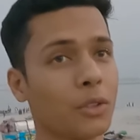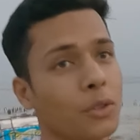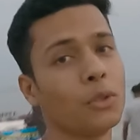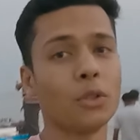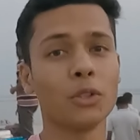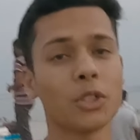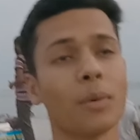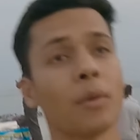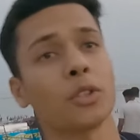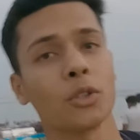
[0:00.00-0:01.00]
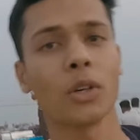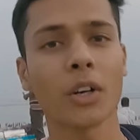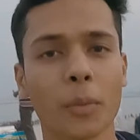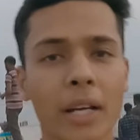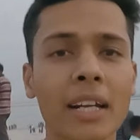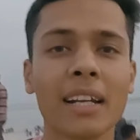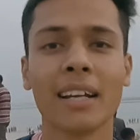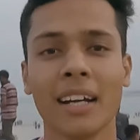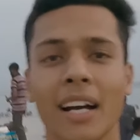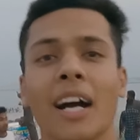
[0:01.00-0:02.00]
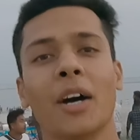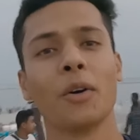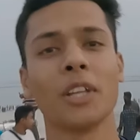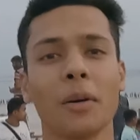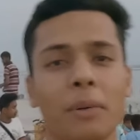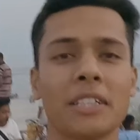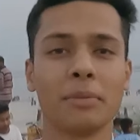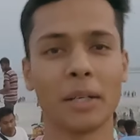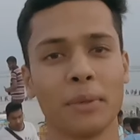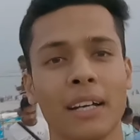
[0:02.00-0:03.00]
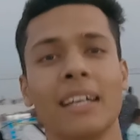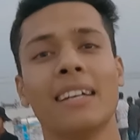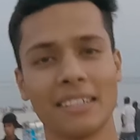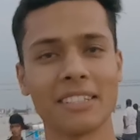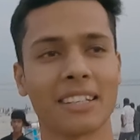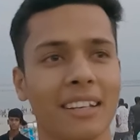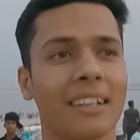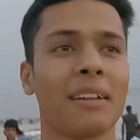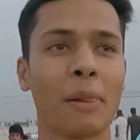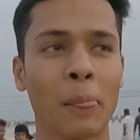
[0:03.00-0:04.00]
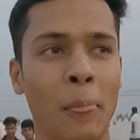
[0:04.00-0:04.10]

তো সবাই আমার জন্য দোয়া করবেন খোদা হাফেজ বাই বাই টেক কেয়ার